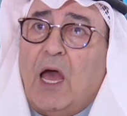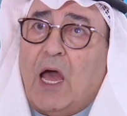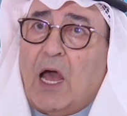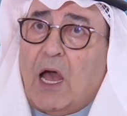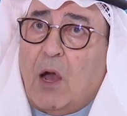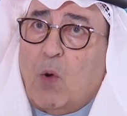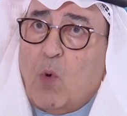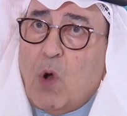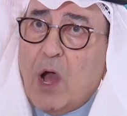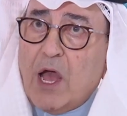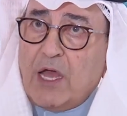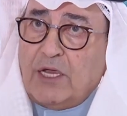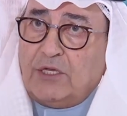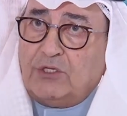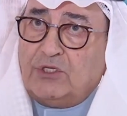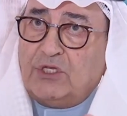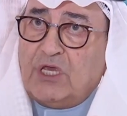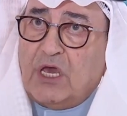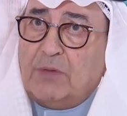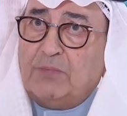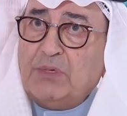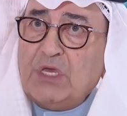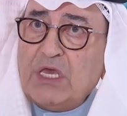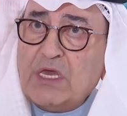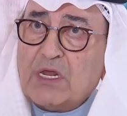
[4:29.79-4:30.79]
عوائد
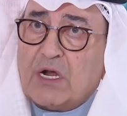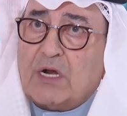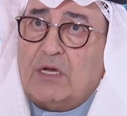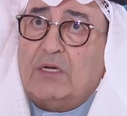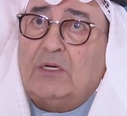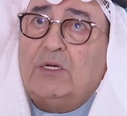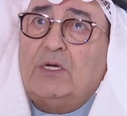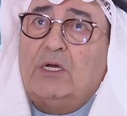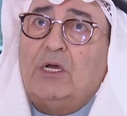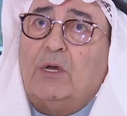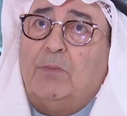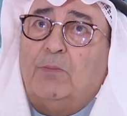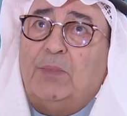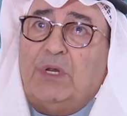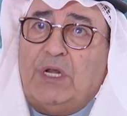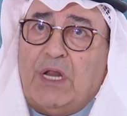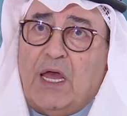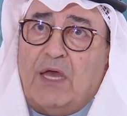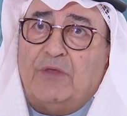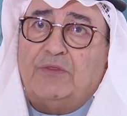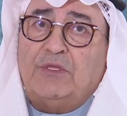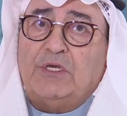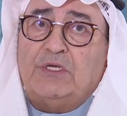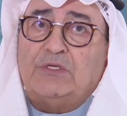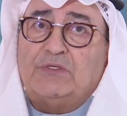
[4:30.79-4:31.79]
كبيرة من
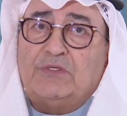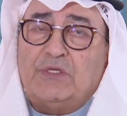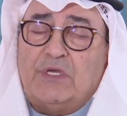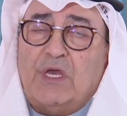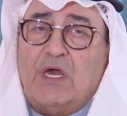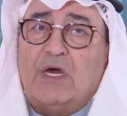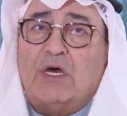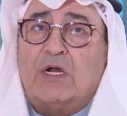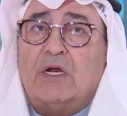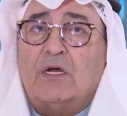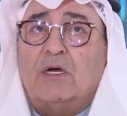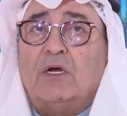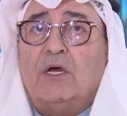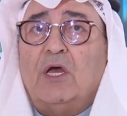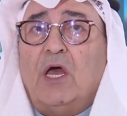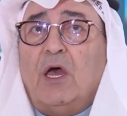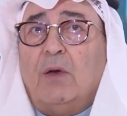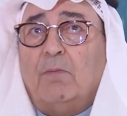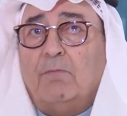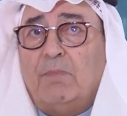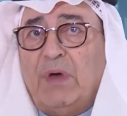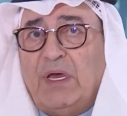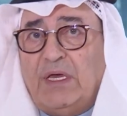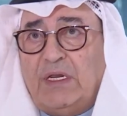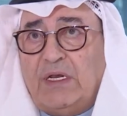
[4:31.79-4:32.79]
هذه الزيارة
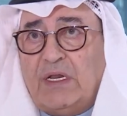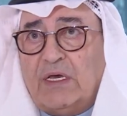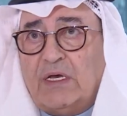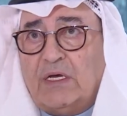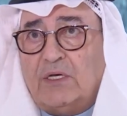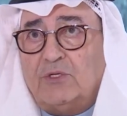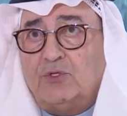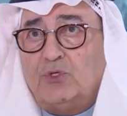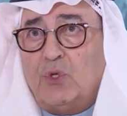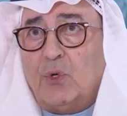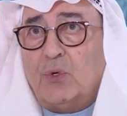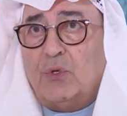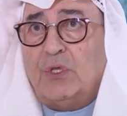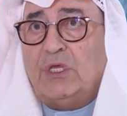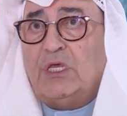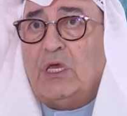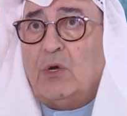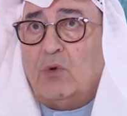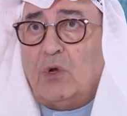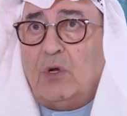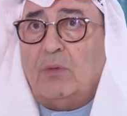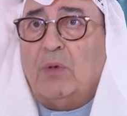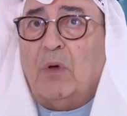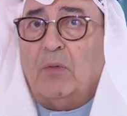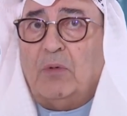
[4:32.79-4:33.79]
بين
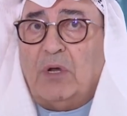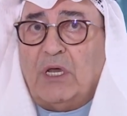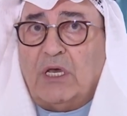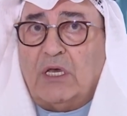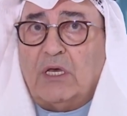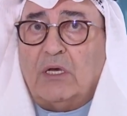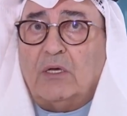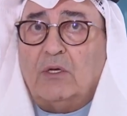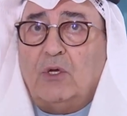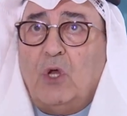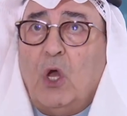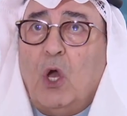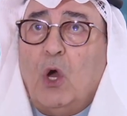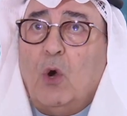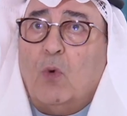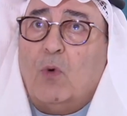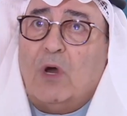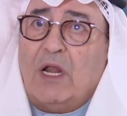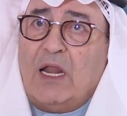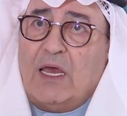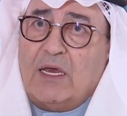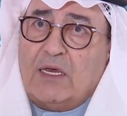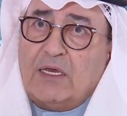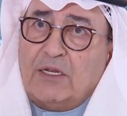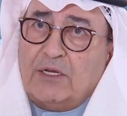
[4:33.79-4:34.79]
تركيا والمملكة
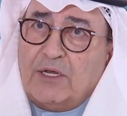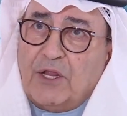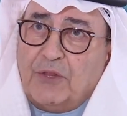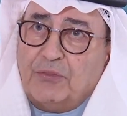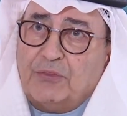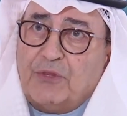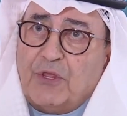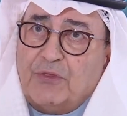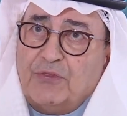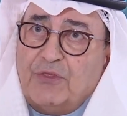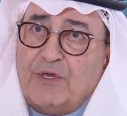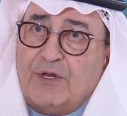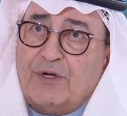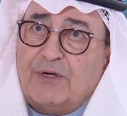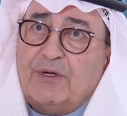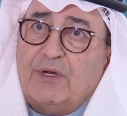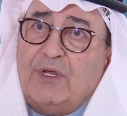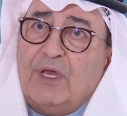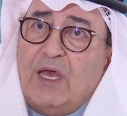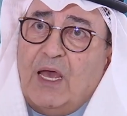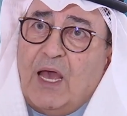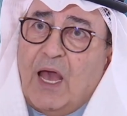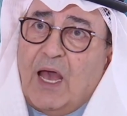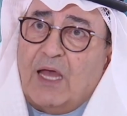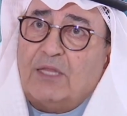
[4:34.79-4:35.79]
ولكن ننتظر
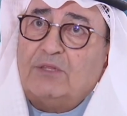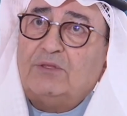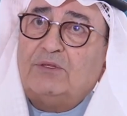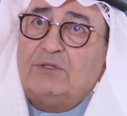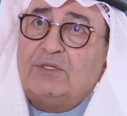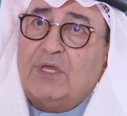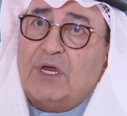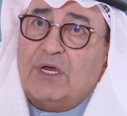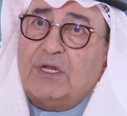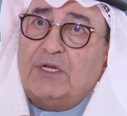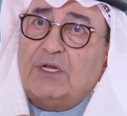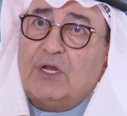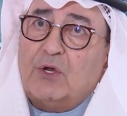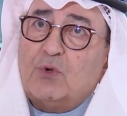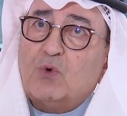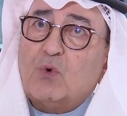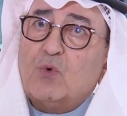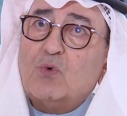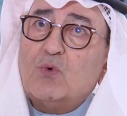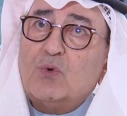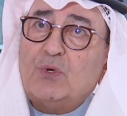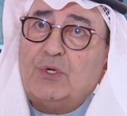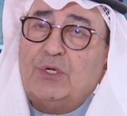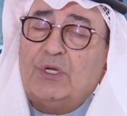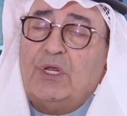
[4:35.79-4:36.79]
حتى
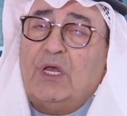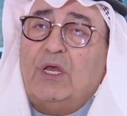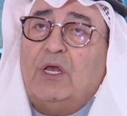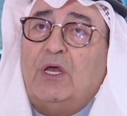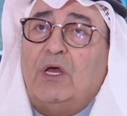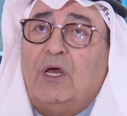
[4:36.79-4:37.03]
نكون